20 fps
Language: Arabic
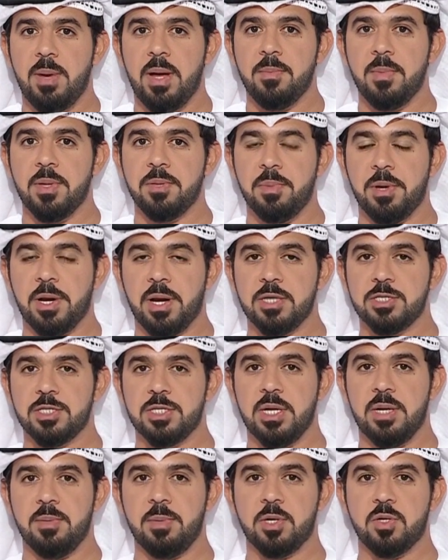محمد بن
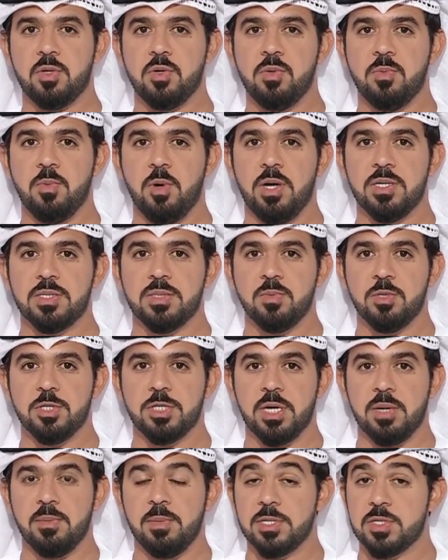راشد آل مكتوم وسمو
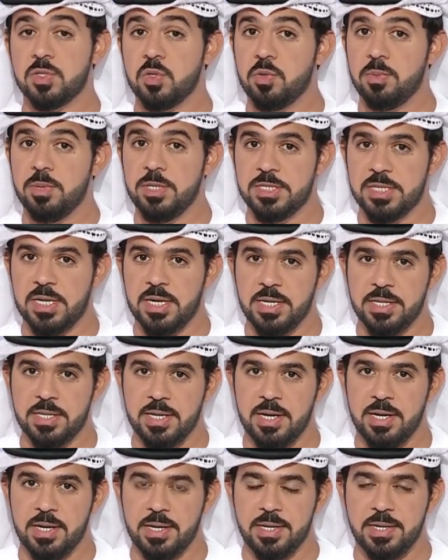الشيخ منصور بن زايد
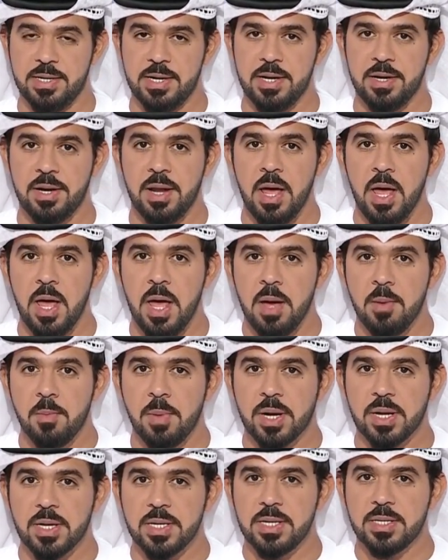آل نهيان
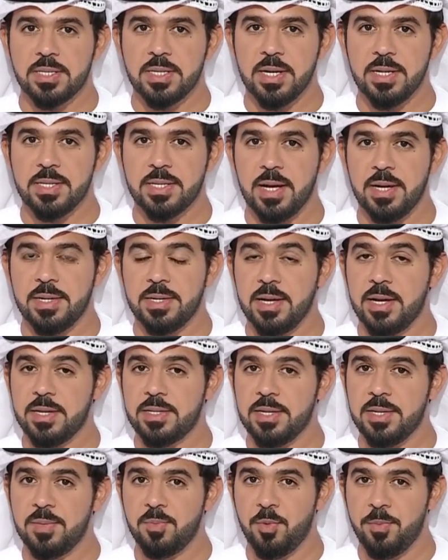برقيتي
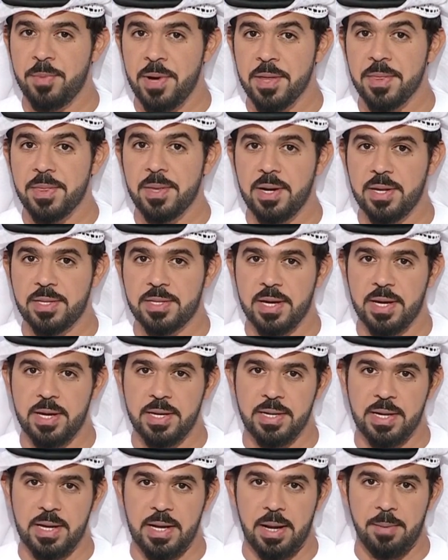تهنئة
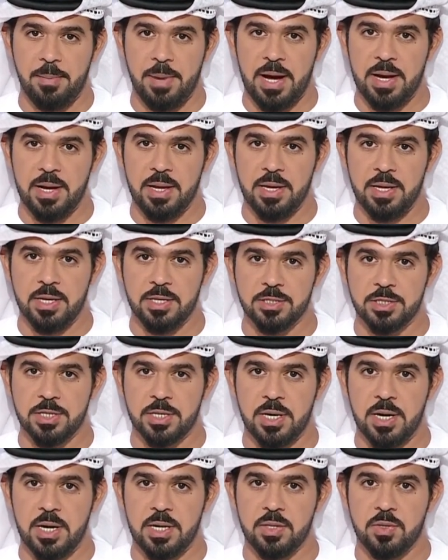مماثلتين إلى معالي
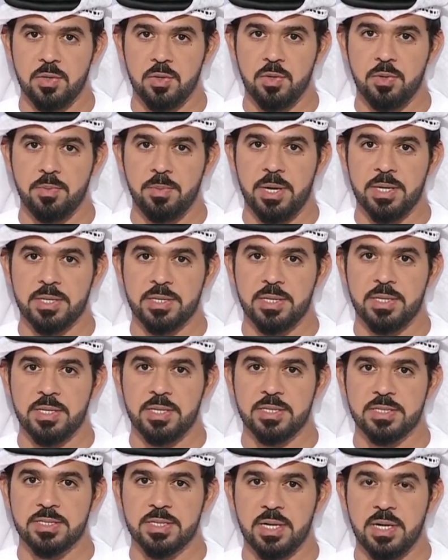جيرالدو
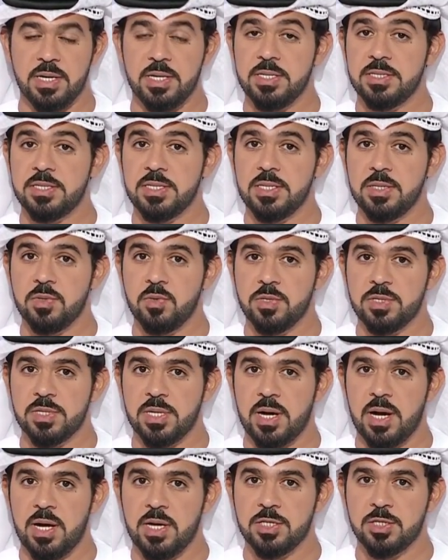مارتينيز رئيس
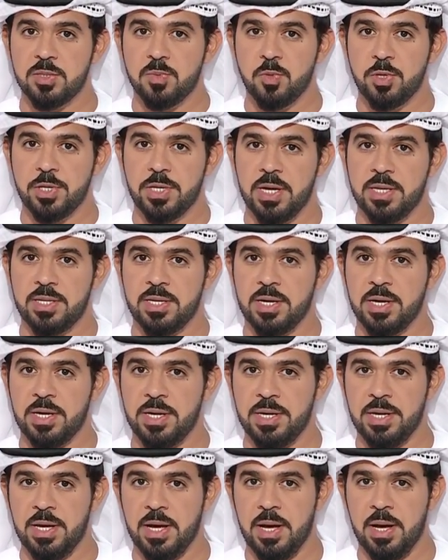وزراء جمهورية
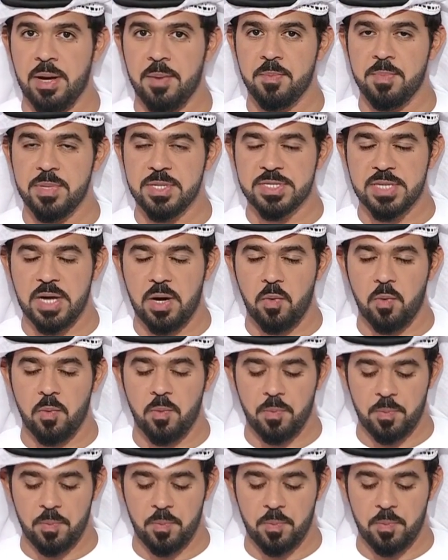غينيا بيساو